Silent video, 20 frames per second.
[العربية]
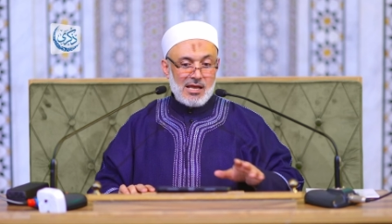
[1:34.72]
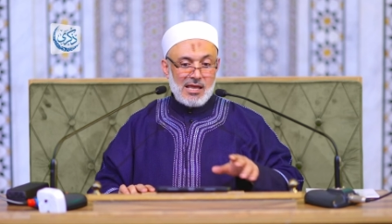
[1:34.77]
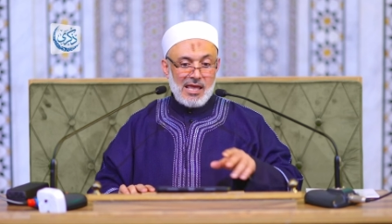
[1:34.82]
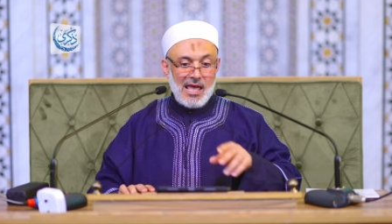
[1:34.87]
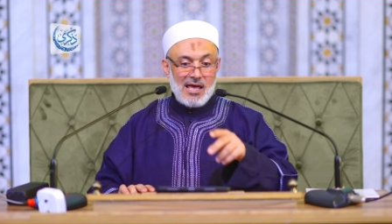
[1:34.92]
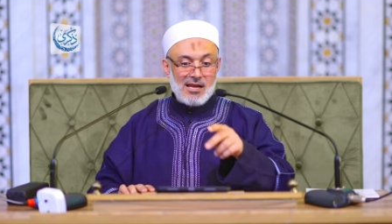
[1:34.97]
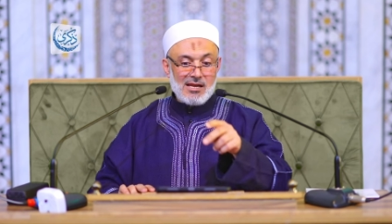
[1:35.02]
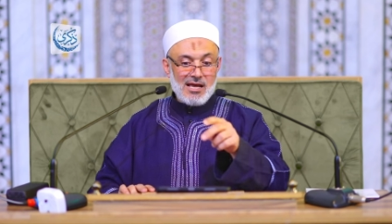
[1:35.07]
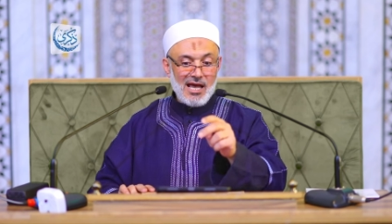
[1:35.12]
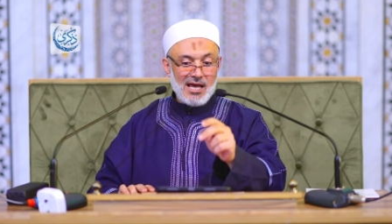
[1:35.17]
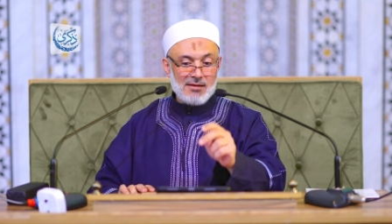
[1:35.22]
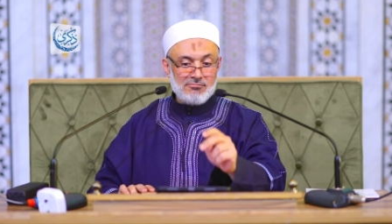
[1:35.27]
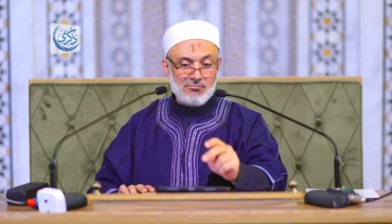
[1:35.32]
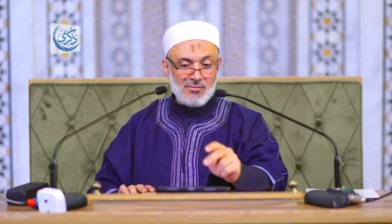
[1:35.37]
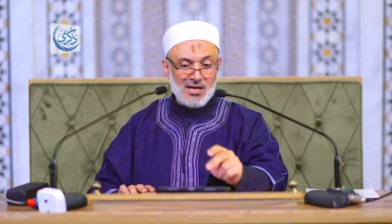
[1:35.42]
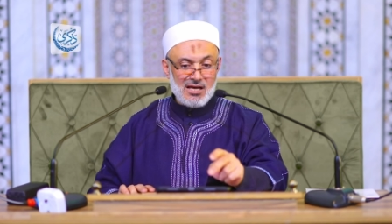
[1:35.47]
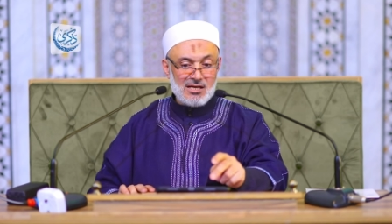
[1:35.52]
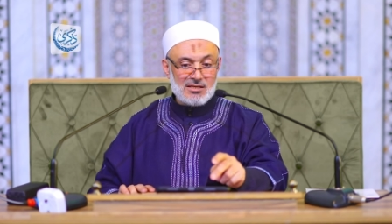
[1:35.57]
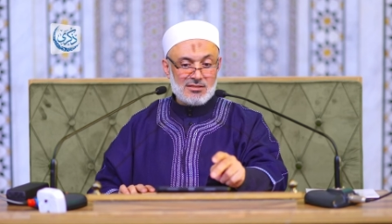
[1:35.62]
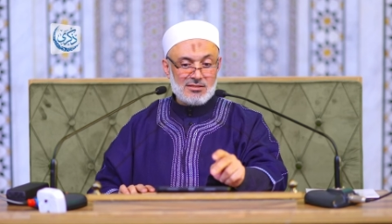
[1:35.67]
كان
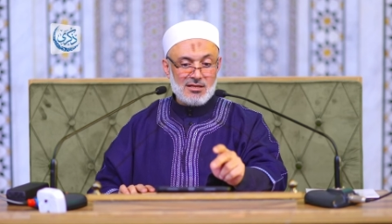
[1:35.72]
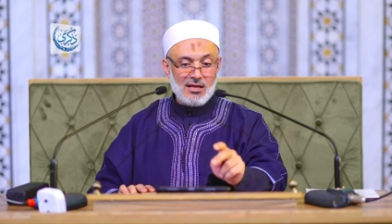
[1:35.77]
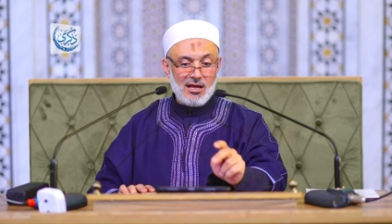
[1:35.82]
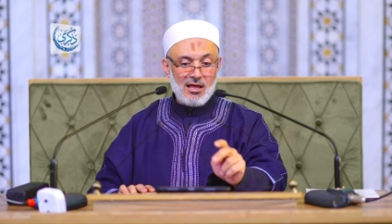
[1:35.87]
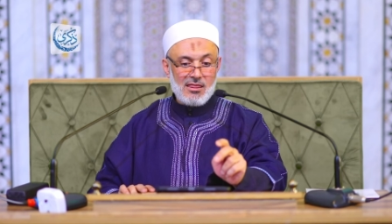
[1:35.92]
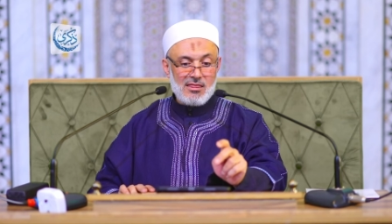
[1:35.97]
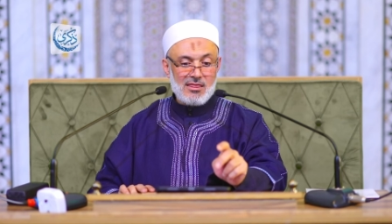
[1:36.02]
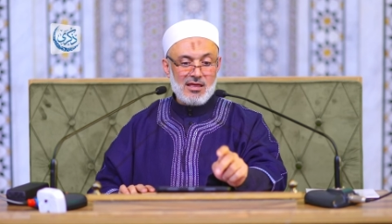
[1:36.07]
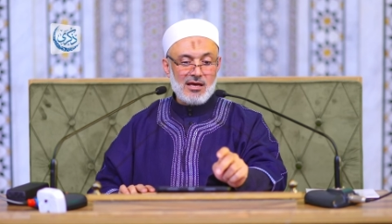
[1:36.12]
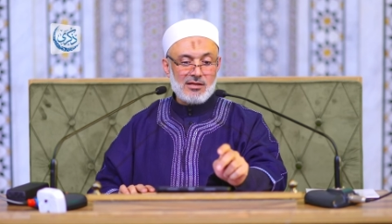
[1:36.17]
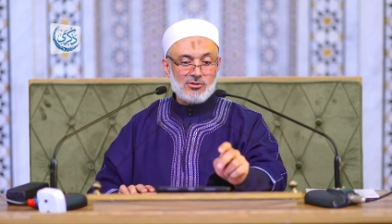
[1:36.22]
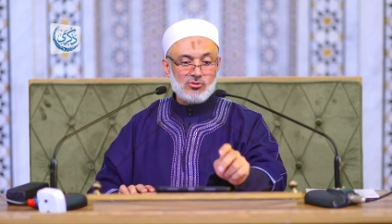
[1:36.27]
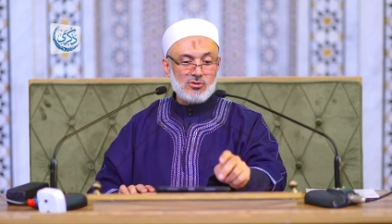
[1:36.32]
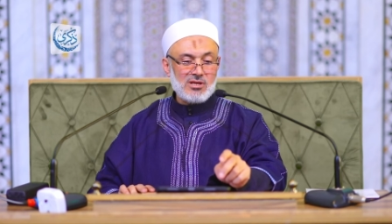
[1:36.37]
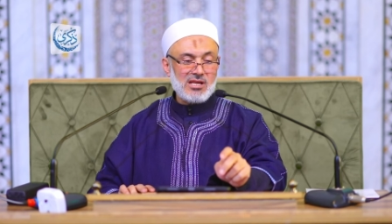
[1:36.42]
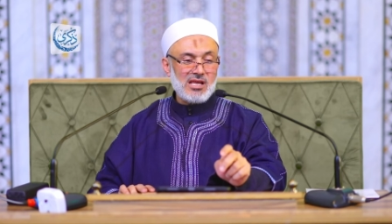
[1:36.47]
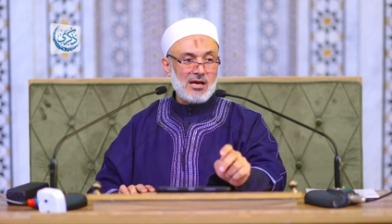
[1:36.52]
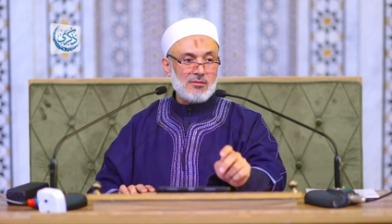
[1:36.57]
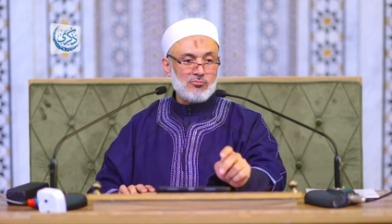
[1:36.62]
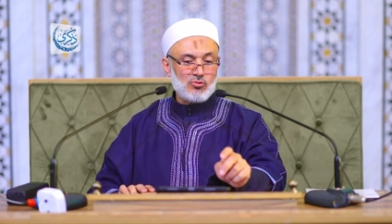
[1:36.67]
حماد ذا
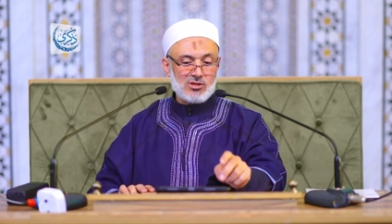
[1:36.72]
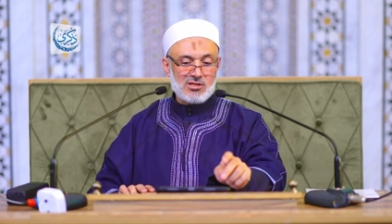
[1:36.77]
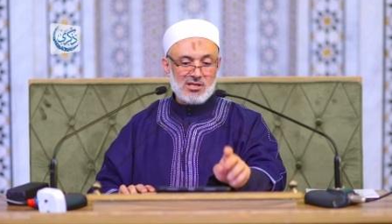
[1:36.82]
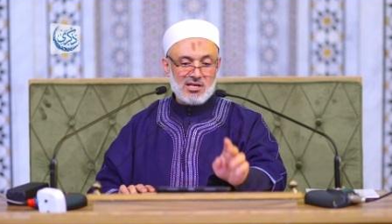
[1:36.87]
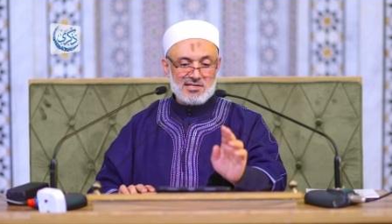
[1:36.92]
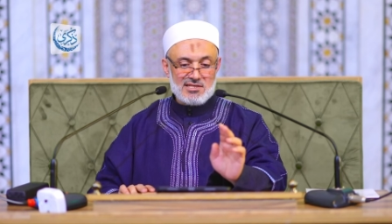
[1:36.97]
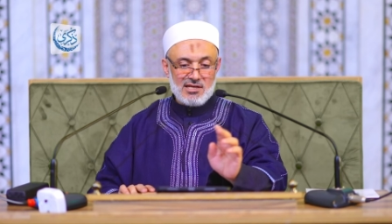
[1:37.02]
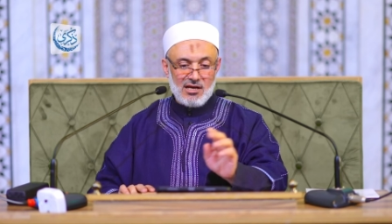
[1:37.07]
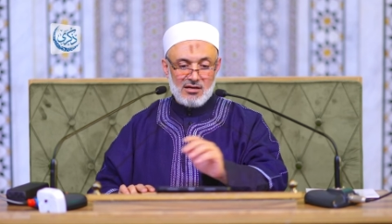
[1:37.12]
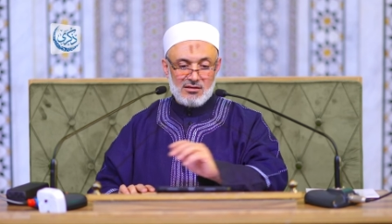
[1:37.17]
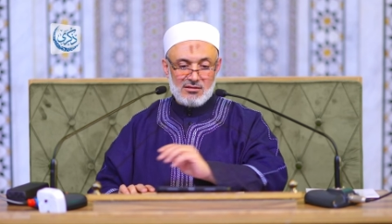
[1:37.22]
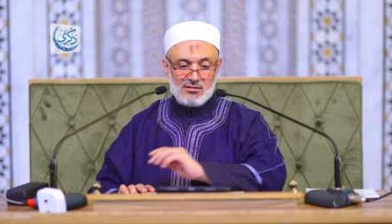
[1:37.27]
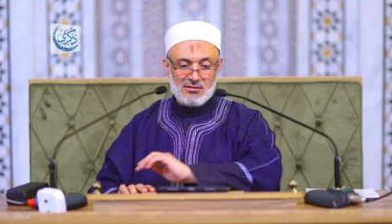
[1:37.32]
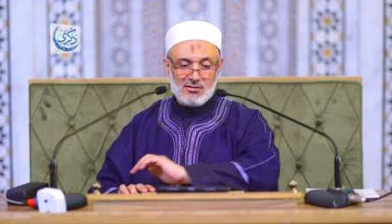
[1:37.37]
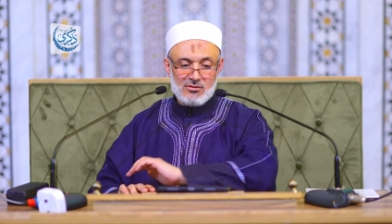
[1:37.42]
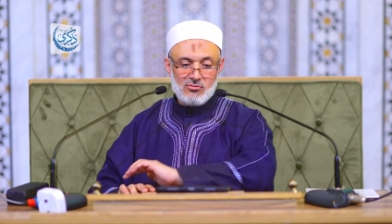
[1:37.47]
دنيا متسعه